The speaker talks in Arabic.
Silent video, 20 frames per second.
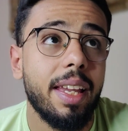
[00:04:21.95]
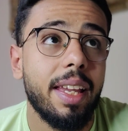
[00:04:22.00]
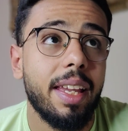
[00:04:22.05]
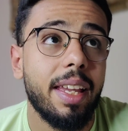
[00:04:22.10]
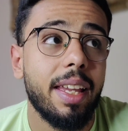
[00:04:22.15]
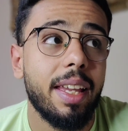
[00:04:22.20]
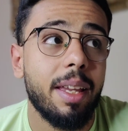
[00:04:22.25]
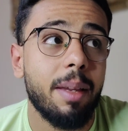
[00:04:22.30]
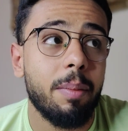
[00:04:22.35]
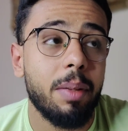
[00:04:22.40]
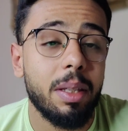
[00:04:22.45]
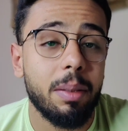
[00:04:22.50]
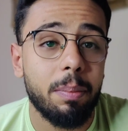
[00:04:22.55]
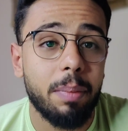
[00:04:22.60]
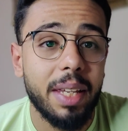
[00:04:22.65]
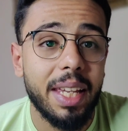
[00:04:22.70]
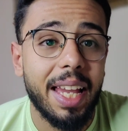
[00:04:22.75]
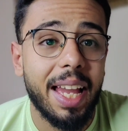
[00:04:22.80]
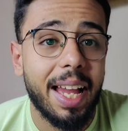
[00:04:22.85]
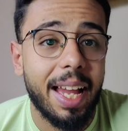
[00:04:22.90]
آه،
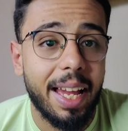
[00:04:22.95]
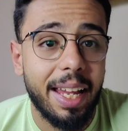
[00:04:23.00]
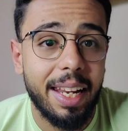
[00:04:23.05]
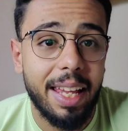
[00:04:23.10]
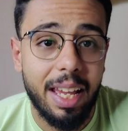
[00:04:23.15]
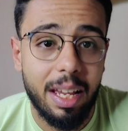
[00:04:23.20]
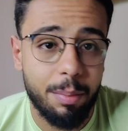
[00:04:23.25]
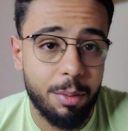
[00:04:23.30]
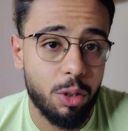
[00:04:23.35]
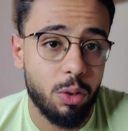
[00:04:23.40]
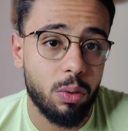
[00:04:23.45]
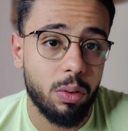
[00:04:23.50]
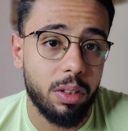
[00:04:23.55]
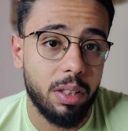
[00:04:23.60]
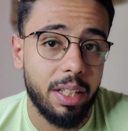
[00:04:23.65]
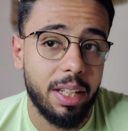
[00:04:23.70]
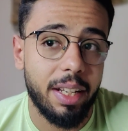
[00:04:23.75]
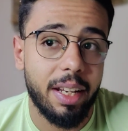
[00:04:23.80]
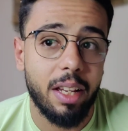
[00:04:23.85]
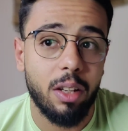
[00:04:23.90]
بيتباع على امازون
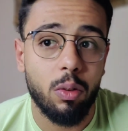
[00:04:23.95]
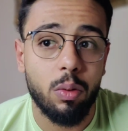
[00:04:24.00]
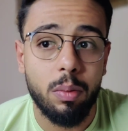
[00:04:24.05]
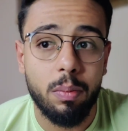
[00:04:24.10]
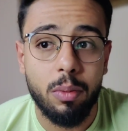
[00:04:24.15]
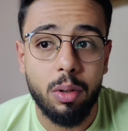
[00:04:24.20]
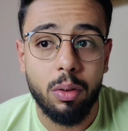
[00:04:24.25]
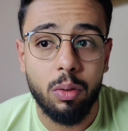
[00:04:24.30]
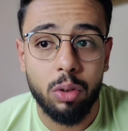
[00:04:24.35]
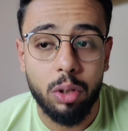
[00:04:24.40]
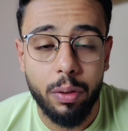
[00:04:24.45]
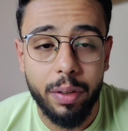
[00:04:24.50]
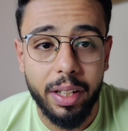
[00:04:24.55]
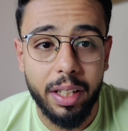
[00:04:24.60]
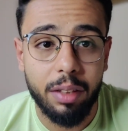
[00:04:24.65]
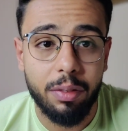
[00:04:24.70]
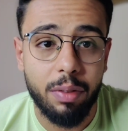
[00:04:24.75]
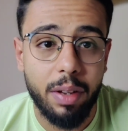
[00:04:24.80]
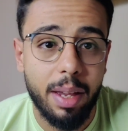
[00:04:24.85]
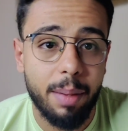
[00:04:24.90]
يعني هيكون
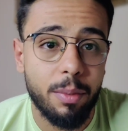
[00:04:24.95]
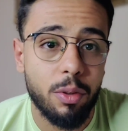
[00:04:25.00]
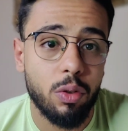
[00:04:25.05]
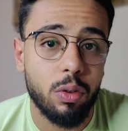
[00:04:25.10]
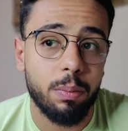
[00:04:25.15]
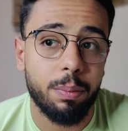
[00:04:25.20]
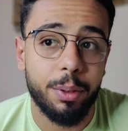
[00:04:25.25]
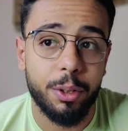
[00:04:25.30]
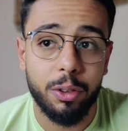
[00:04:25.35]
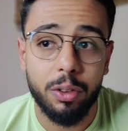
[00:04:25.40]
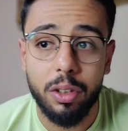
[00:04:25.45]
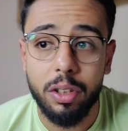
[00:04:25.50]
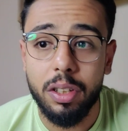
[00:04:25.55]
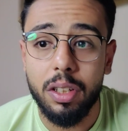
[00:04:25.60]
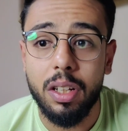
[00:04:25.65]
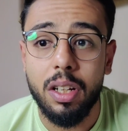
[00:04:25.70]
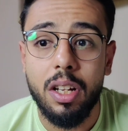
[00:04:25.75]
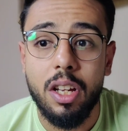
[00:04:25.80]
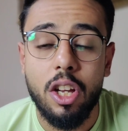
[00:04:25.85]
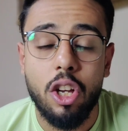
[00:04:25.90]
متواجد في امازون
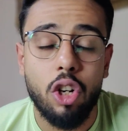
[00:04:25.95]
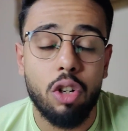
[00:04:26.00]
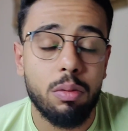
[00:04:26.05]
بريطانيا